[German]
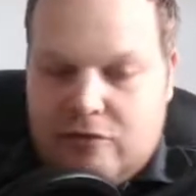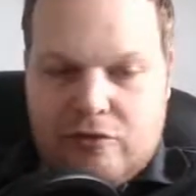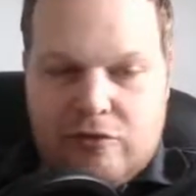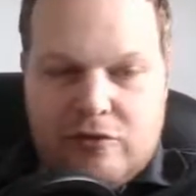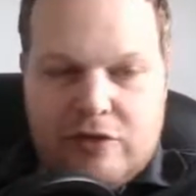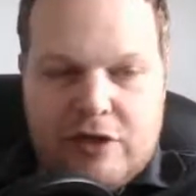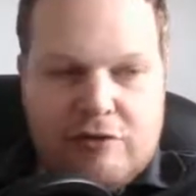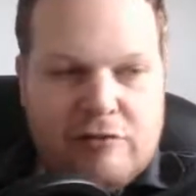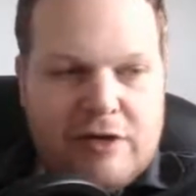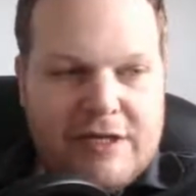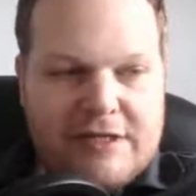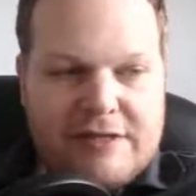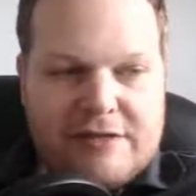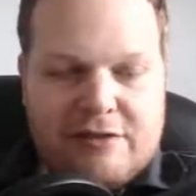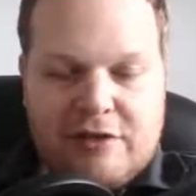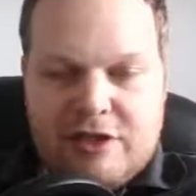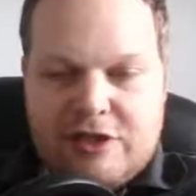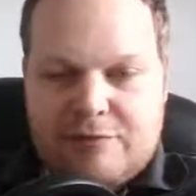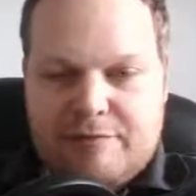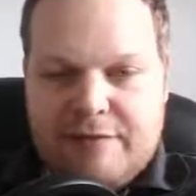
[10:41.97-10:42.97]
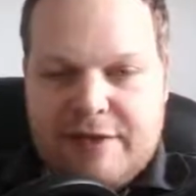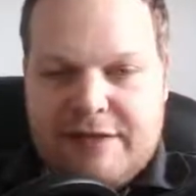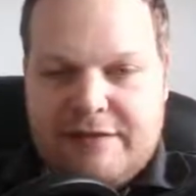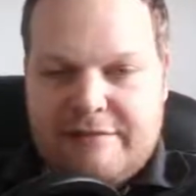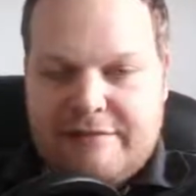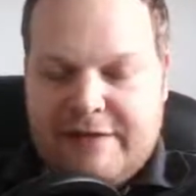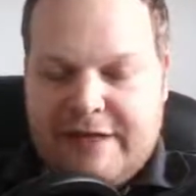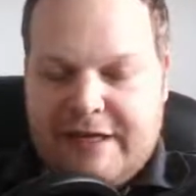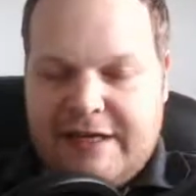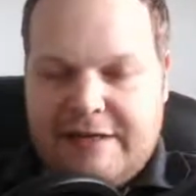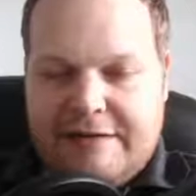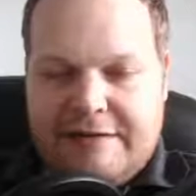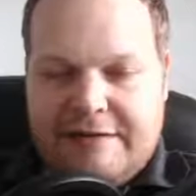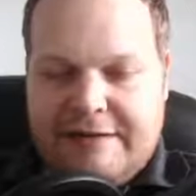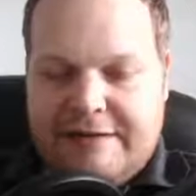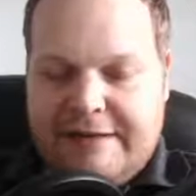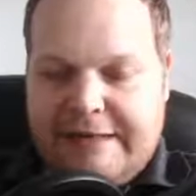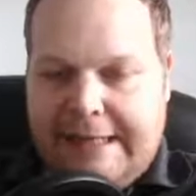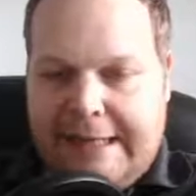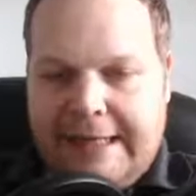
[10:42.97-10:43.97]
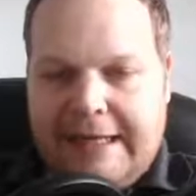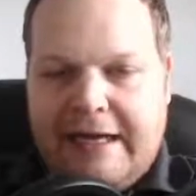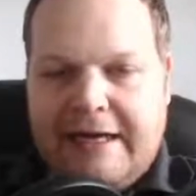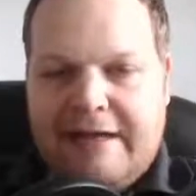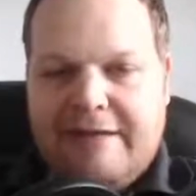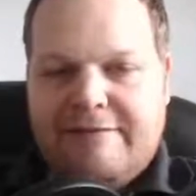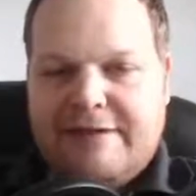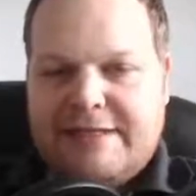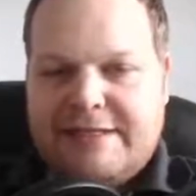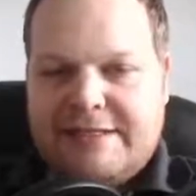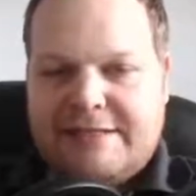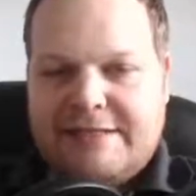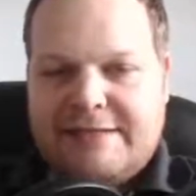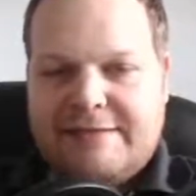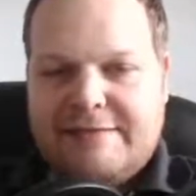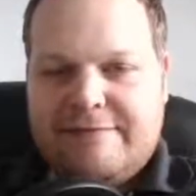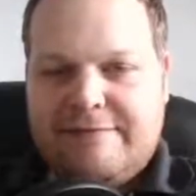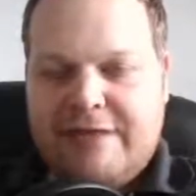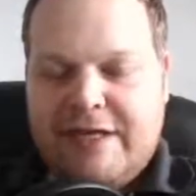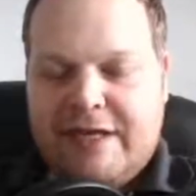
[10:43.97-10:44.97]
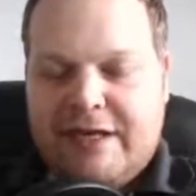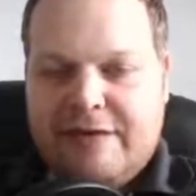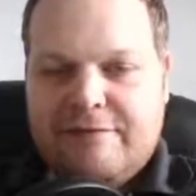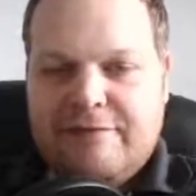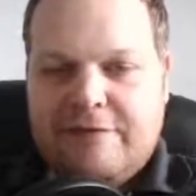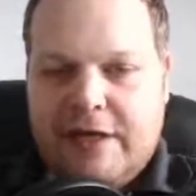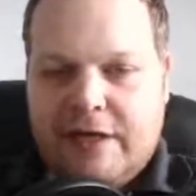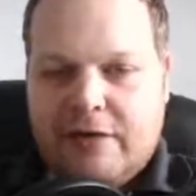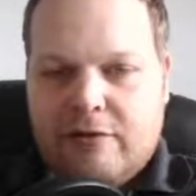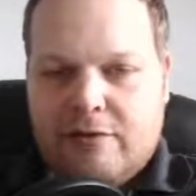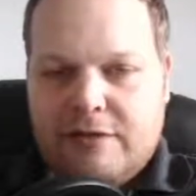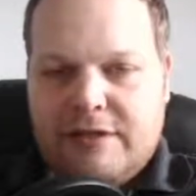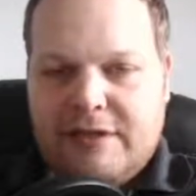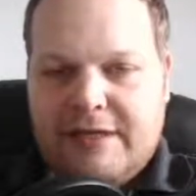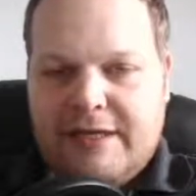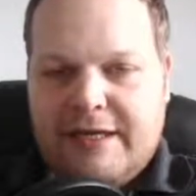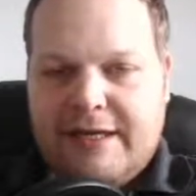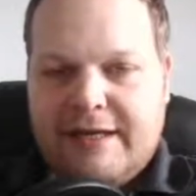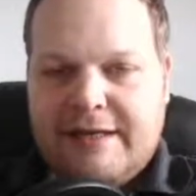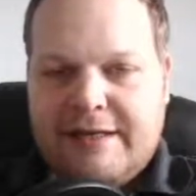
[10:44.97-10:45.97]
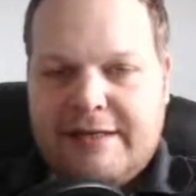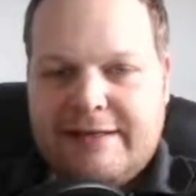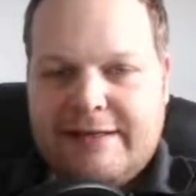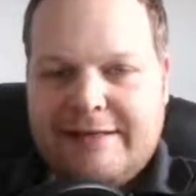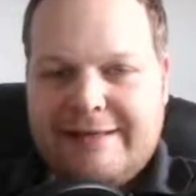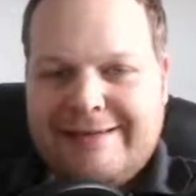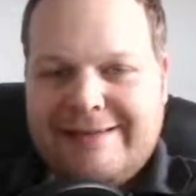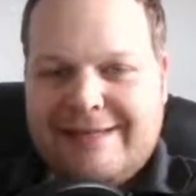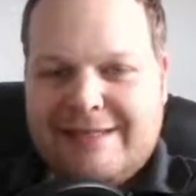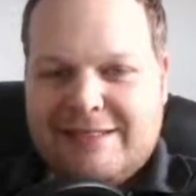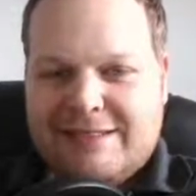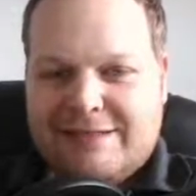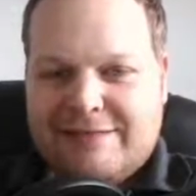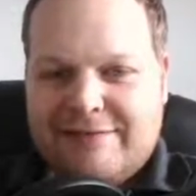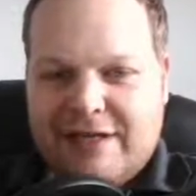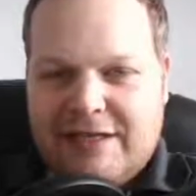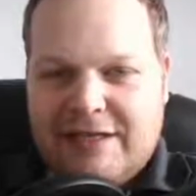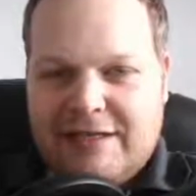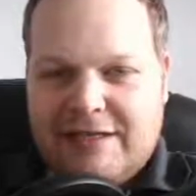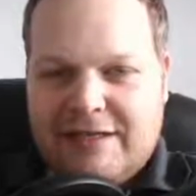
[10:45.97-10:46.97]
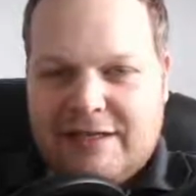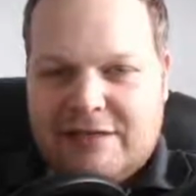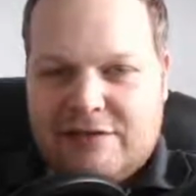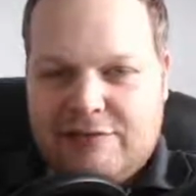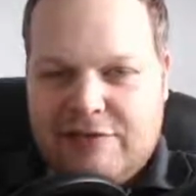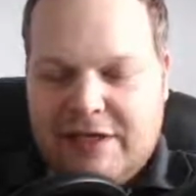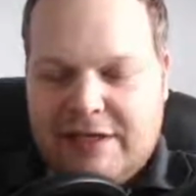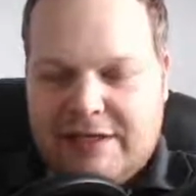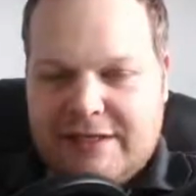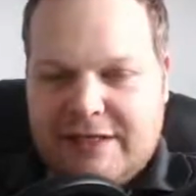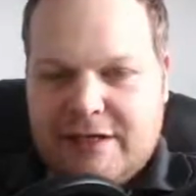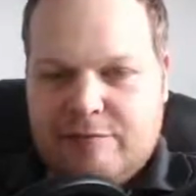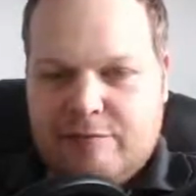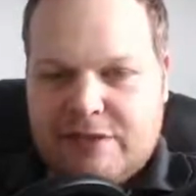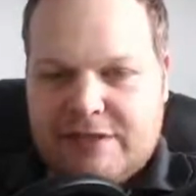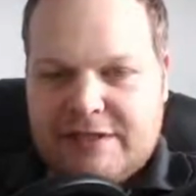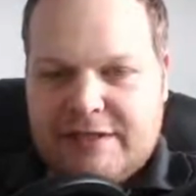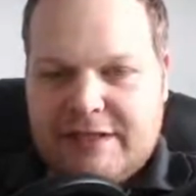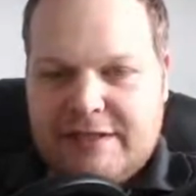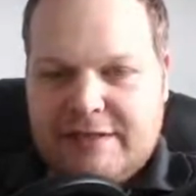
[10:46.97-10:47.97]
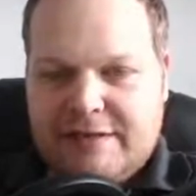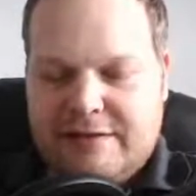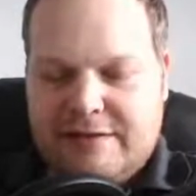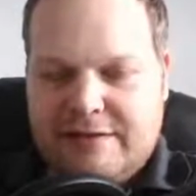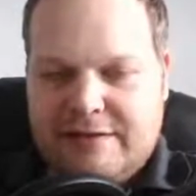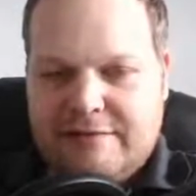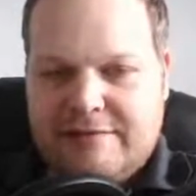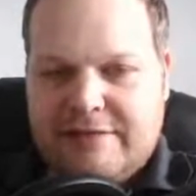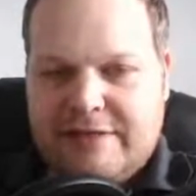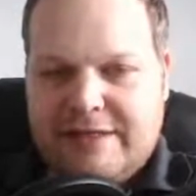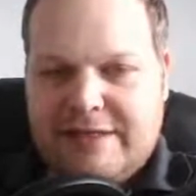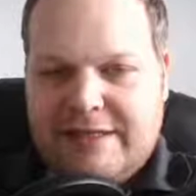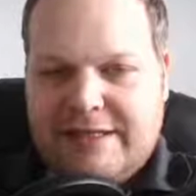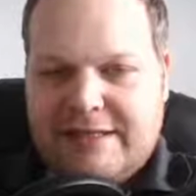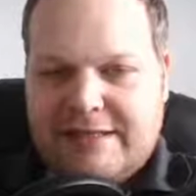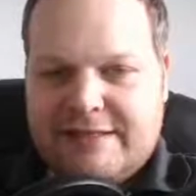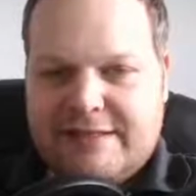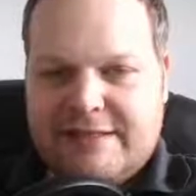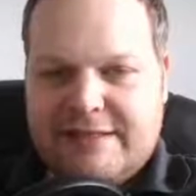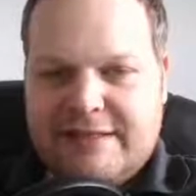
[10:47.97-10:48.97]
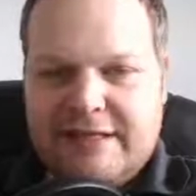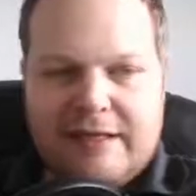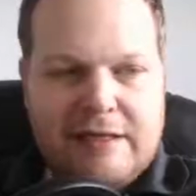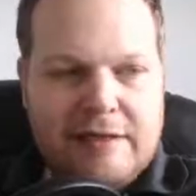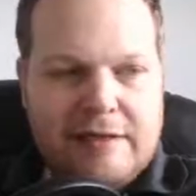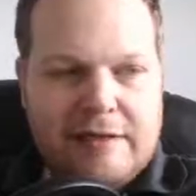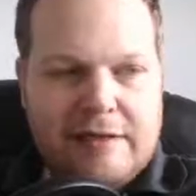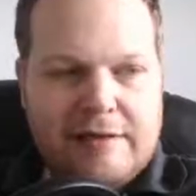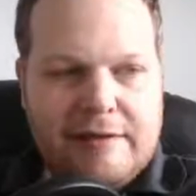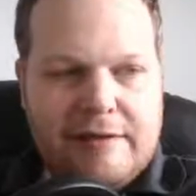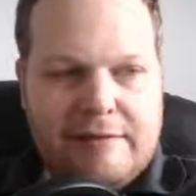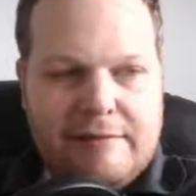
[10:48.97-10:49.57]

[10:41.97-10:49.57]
oder US-Dollar sprechen werde. Egal was wir an Währungen kennen, das werde ich als Fiat-Geld bezeichnen, weil das der